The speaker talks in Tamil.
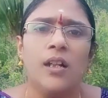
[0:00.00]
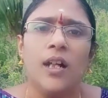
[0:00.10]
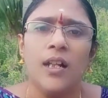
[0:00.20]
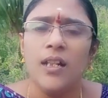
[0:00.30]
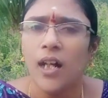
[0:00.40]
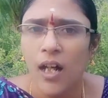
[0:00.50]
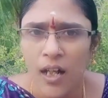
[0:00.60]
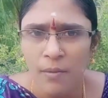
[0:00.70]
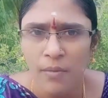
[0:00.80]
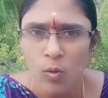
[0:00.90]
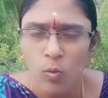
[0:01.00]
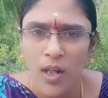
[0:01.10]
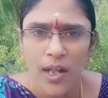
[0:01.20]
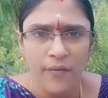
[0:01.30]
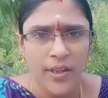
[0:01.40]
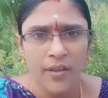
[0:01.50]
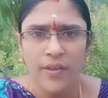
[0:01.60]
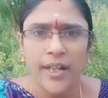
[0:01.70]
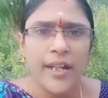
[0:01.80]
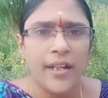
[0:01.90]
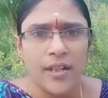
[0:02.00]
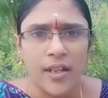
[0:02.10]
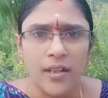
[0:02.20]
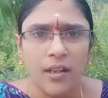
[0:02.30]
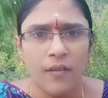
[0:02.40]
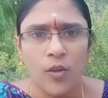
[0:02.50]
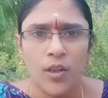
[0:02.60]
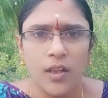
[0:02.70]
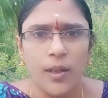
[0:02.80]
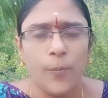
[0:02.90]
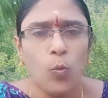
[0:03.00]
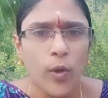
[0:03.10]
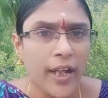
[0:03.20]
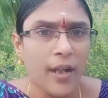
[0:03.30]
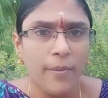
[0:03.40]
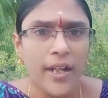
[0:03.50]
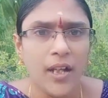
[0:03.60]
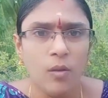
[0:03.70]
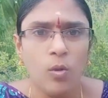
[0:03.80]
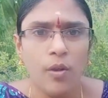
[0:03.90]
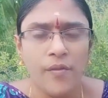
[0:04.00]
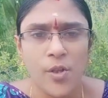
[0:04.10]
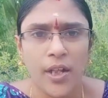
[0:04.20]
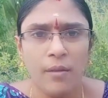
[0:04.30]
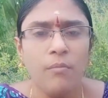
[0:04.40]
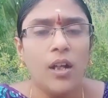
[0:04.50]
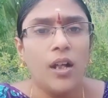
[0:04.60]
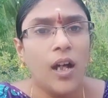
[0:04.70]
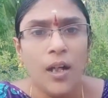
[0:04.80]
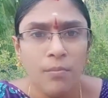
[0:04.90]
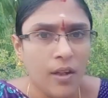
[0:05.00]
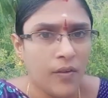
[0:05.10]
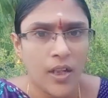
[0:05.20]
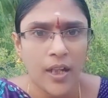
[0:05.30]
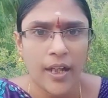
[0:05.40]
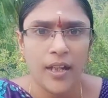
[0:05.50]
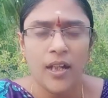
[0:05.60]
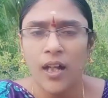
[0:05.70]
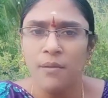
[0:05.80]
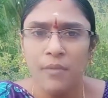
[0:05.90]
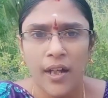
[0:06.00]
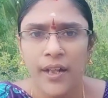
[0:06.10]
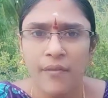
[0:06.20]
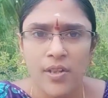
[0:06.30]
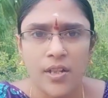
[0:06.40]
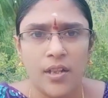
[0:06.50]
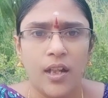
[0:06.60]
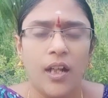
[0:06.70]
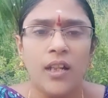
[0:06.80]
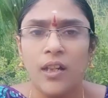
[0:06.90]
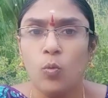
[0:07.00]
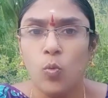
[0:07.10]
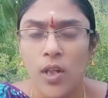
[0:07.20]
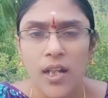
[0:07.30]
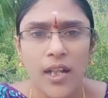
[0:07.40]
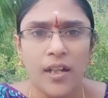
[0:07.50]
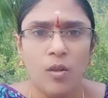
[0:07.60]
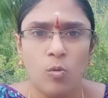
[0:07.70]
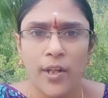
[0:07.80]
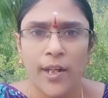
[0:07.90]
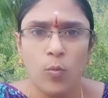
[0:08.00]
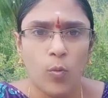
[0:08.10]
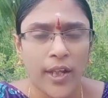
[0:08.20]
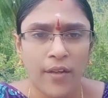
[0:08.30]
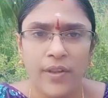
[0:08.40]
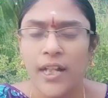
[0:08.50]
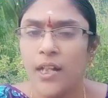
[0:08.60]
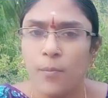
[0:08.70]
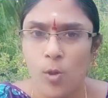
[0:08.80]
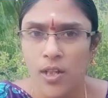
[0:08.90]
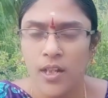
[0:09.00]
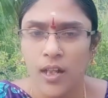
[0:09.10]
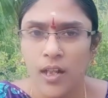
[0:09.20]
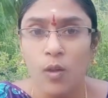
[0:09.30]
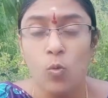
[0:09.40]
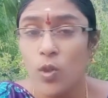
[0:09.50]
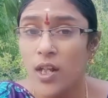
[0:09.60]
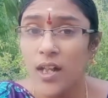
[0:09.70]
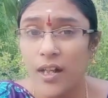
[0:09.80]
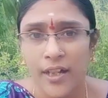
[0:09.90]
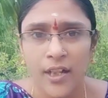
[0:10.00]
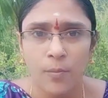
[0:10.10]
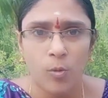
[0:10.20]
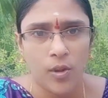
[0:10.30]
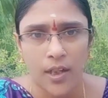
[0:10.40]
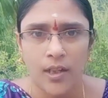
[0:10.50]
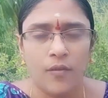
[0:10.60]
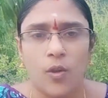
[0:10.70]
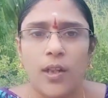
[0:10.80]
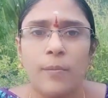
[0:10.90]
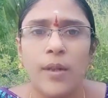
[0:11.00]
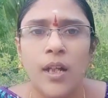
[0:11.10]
அந்த ஆன்மா உடலை விட்டு வெளியேறுகிறது அவ்வளோதான் அப்போ உயிர் அப்படிங்கிற ஒரு விஷயம் ஆன்மாவுக்கு கிடையாது ஆன்மா அழிவற்றது அந்த உடலில் இருக்கக்கூடிய உயிர் வெளியில் போகிறதுனால உடல் அழிந்து போகிறது அவ்வளோதான்